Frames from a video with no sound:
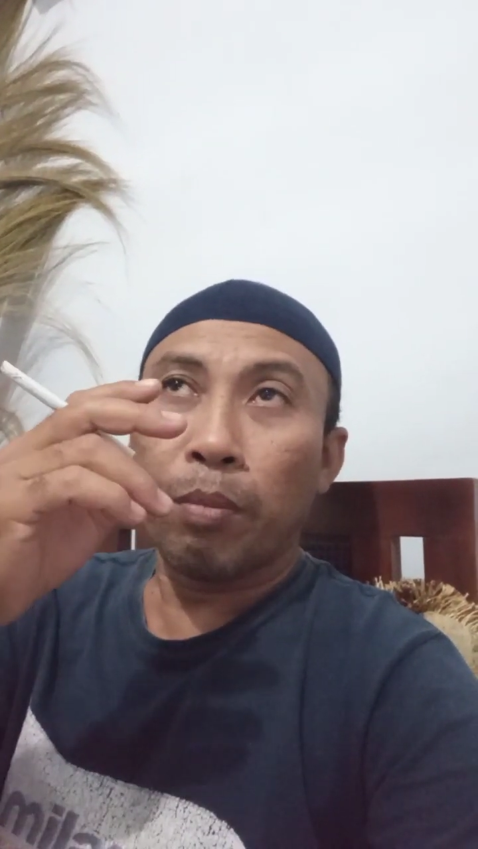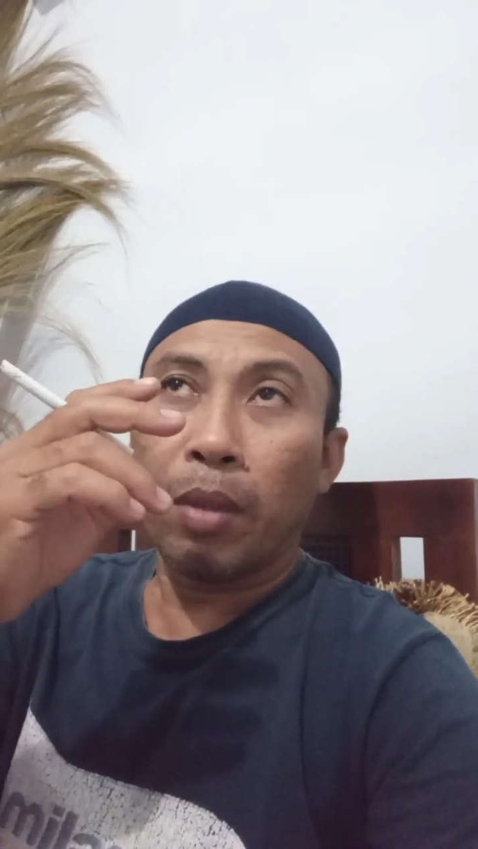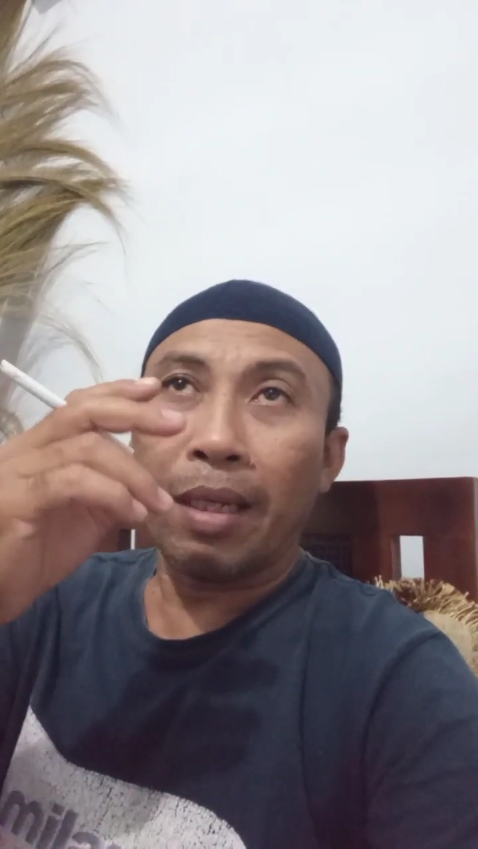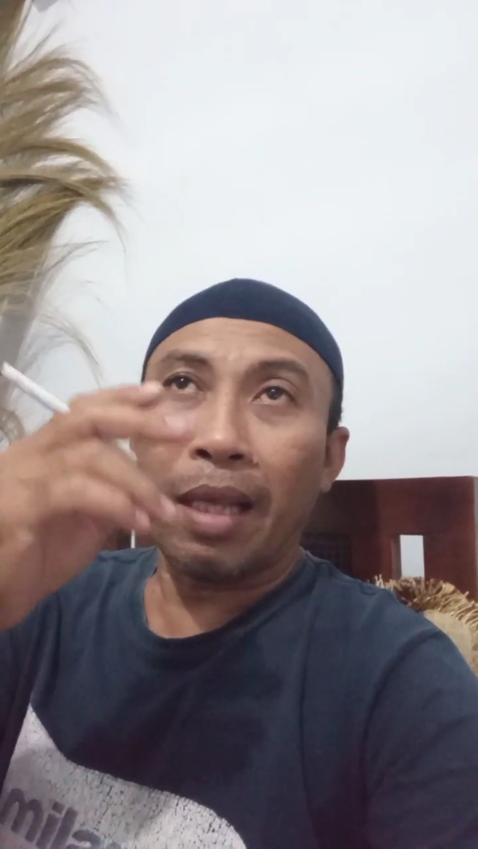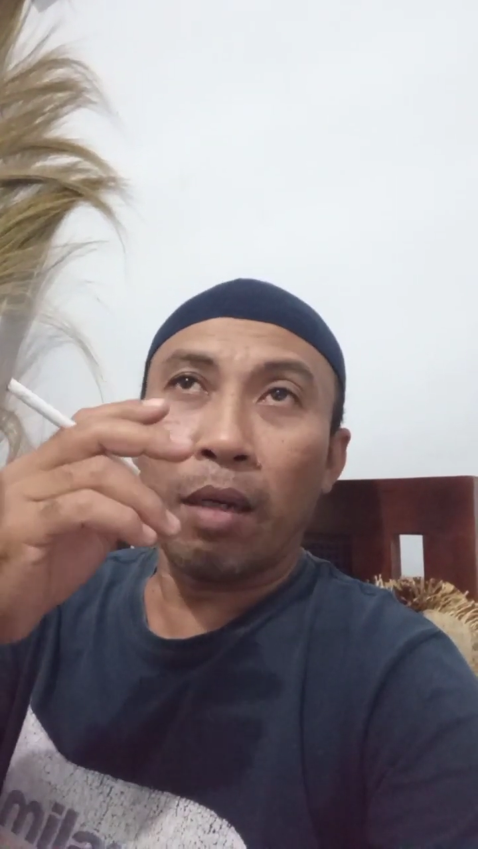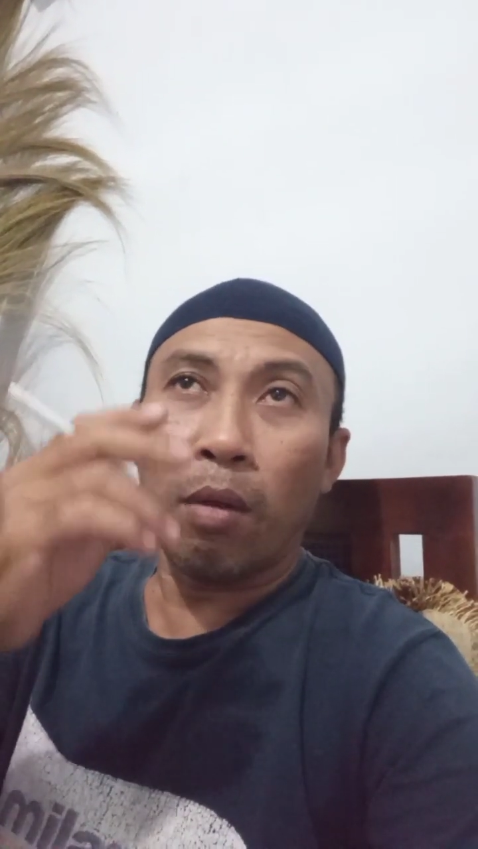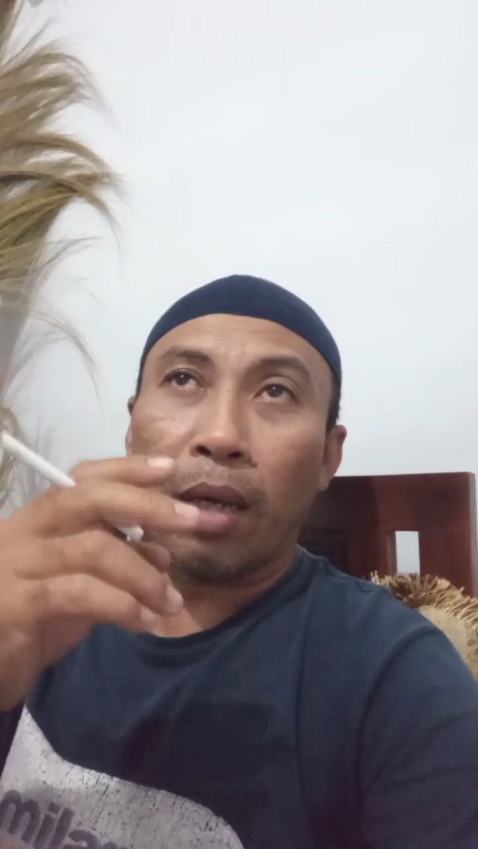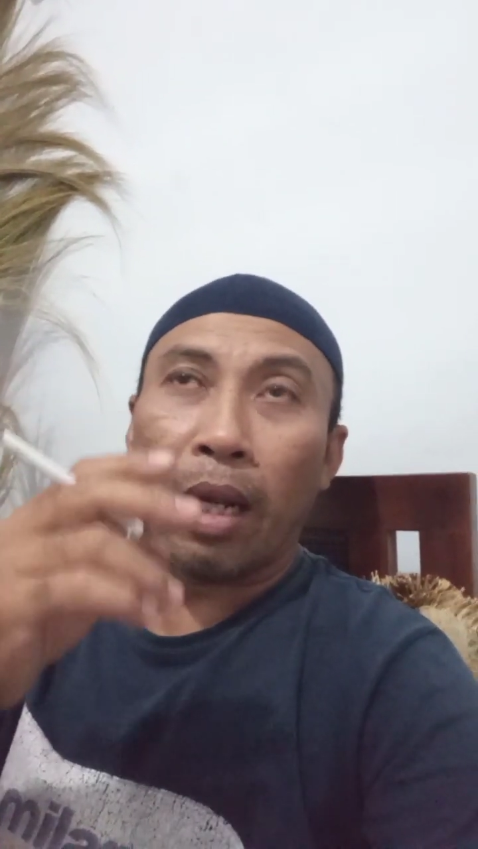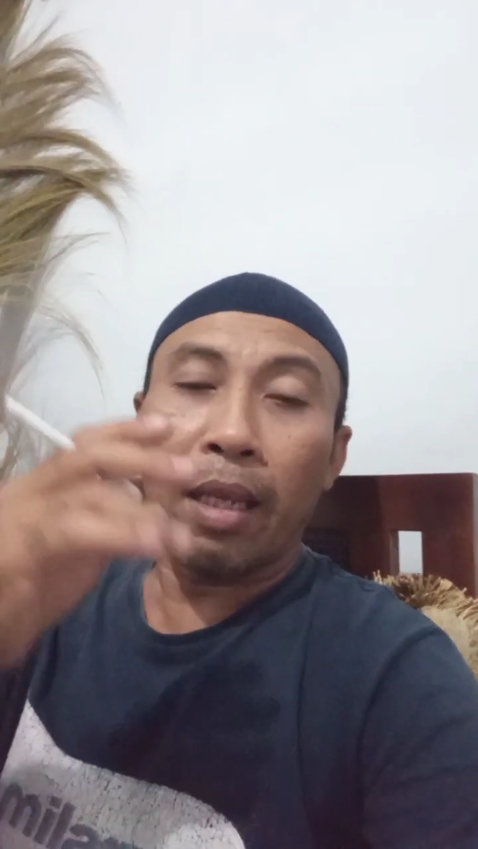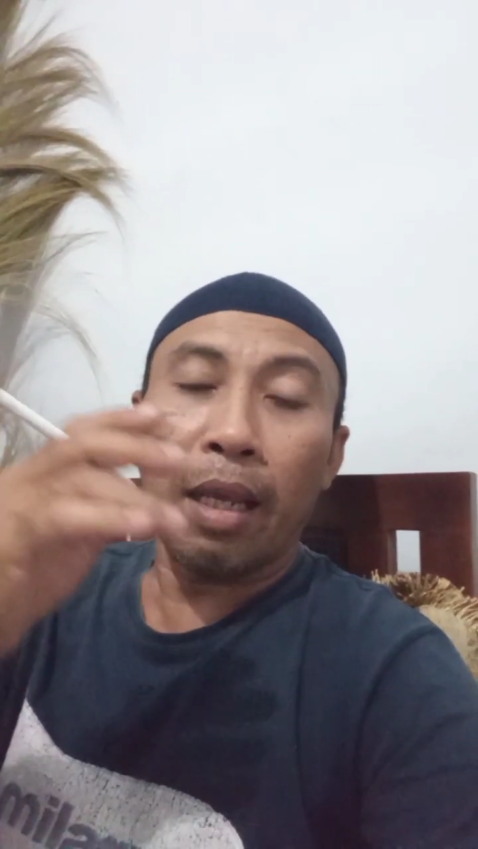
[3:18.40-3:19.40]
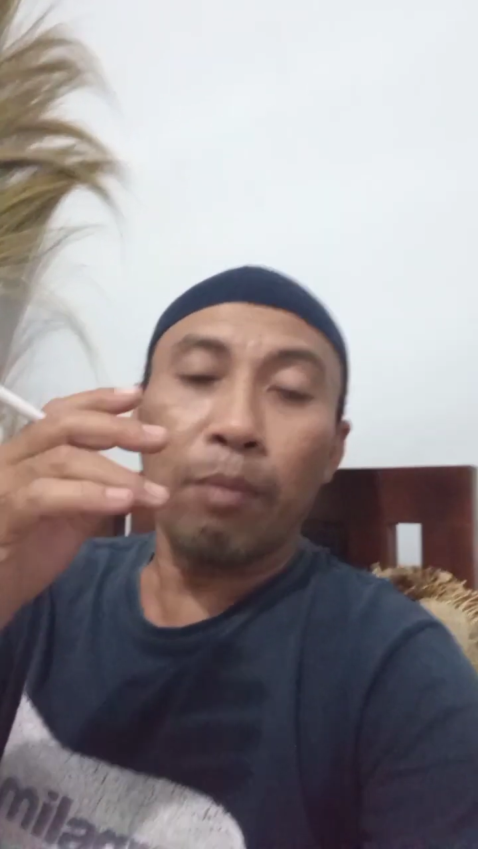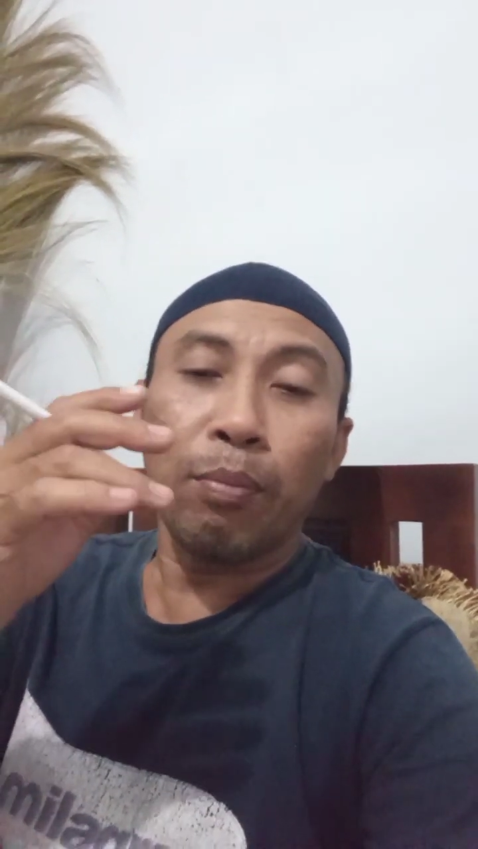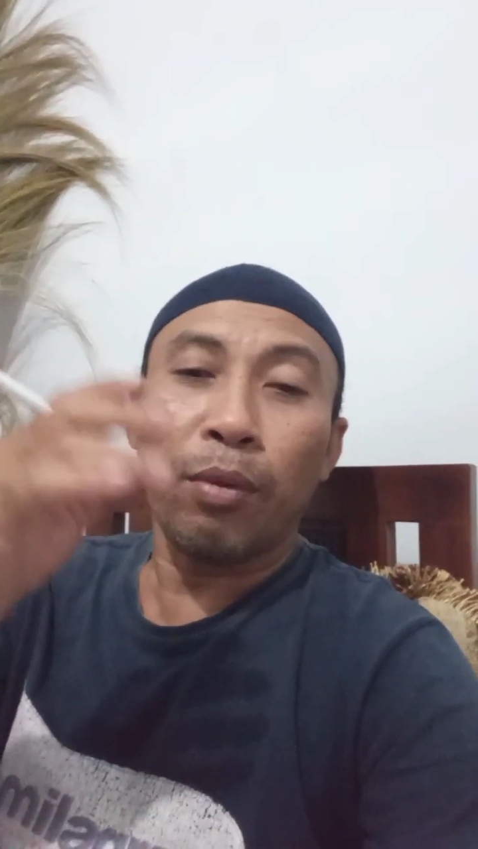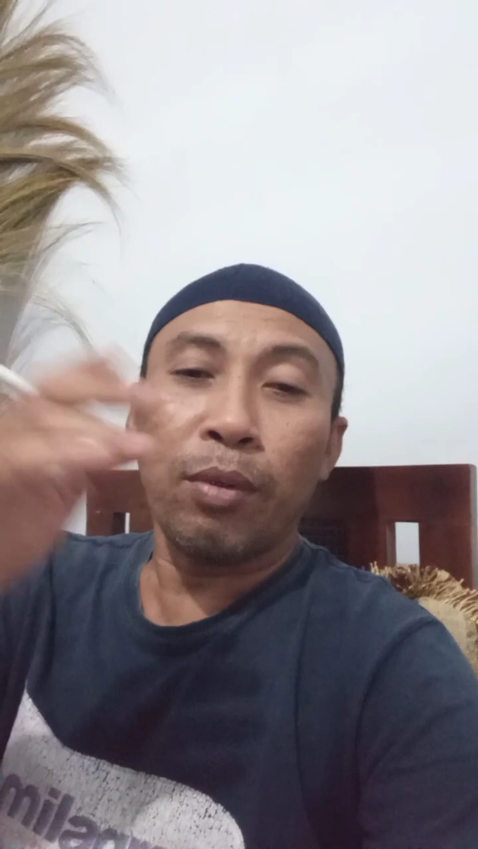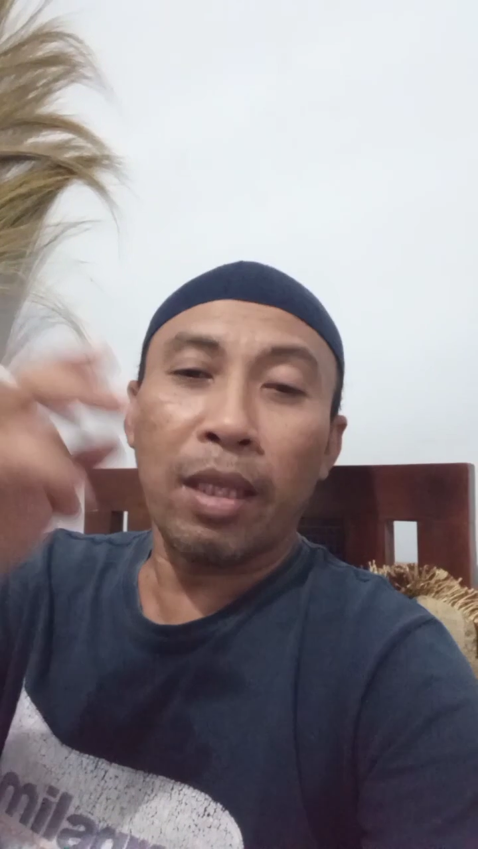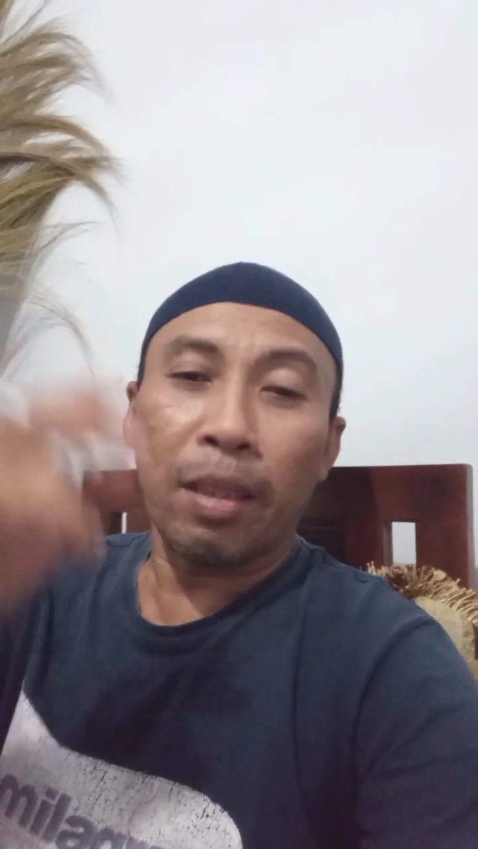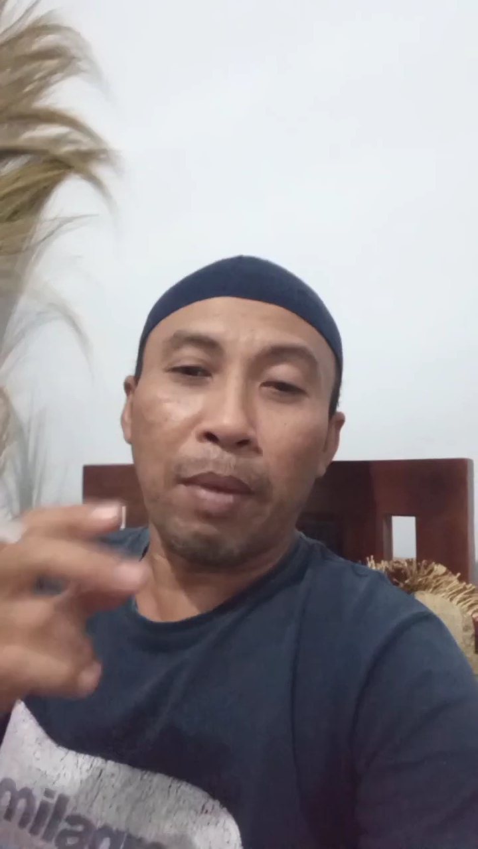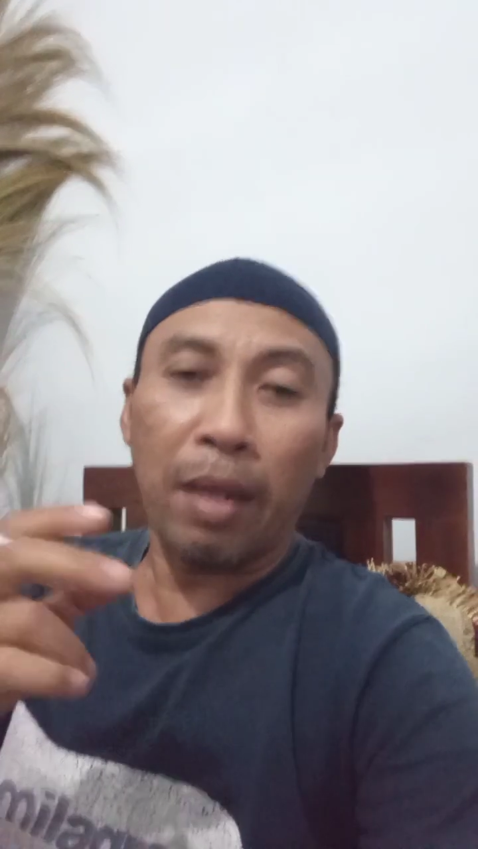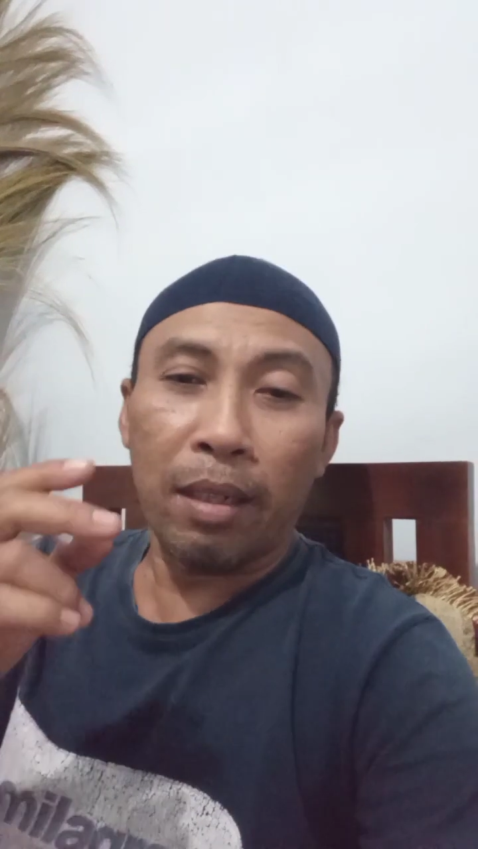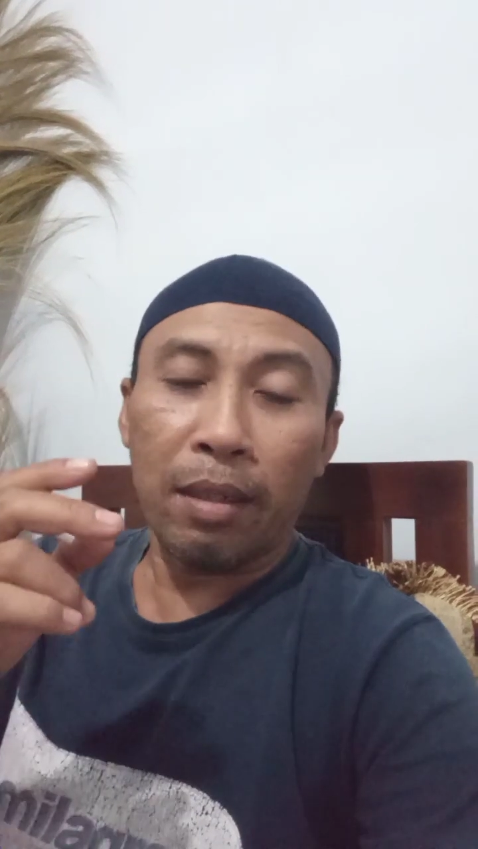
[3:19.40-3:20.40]
kenari lokal yang bulunya
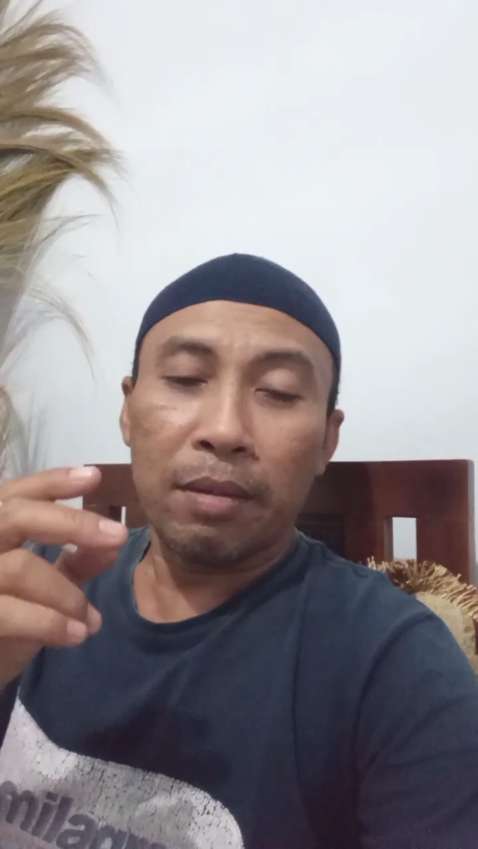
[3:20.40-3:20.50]
tebal